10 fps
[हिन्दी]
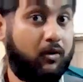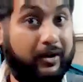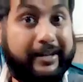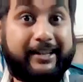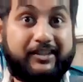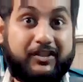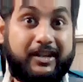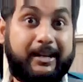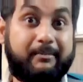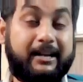और एक एक्स्ट्रा
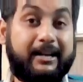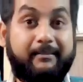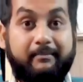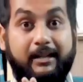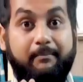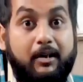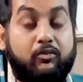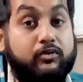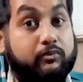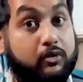कैमरा है मेरा
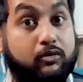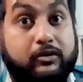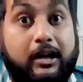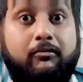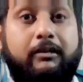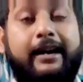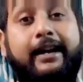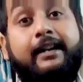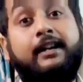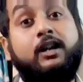पाउच वो घुसा हुआ है